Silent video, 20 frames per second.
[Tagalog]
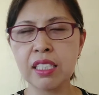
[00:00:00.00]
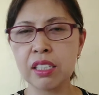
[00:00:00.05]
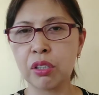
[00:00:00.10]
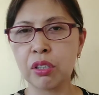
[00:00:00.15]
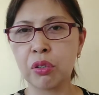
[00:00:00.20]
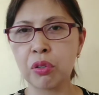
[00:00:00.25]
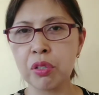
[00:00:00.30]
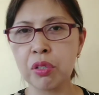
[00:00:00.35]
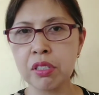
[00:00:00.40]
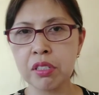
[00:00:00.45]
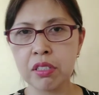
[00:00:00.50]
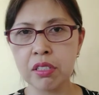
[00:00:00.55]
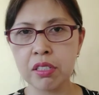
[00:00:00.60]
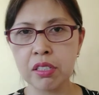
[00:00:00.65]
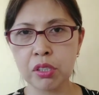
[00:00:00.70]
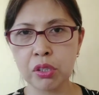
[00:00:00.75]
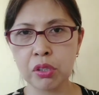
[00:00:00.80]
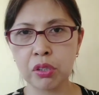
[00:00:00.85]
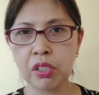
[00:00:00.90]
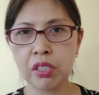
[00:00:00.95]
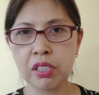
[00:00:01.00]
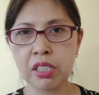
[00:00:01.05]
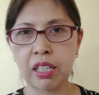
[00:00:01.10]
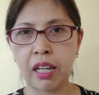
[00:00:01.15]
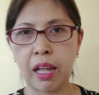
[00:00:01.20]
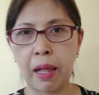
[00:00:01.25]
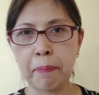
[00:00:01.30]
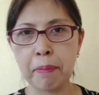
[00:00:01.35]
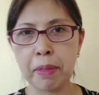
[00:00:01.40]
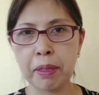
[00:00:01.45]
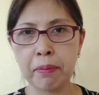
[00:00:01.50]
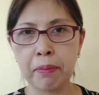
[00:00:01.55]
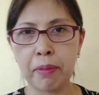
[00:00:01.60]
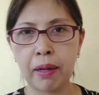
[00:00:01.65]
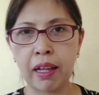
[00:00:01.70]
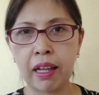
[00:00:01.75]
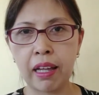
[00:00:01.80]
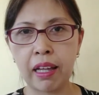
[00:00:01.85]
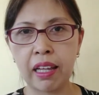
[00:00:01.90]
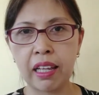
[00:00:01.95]
sa grocery store, sa
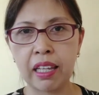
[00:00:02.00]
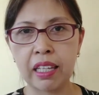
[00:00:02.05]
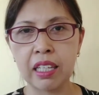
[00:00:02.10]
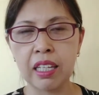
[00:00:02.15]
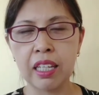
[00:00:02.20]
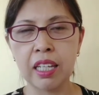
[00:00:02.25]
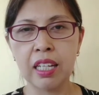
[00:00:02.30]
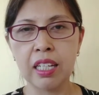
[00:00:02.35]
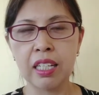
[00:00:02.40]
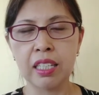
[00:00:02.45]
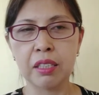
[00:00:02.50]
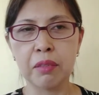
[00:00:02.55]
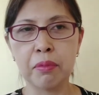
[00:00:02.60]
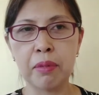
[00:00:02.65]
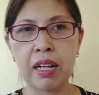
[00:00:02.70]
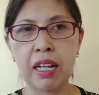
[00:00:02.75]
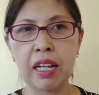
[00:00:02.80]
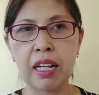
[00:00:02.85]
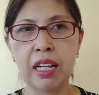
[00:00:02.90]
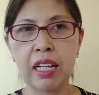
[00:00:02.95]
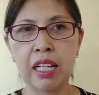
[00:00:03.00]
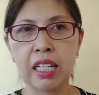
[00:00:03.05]
kapitbahay. ba diba?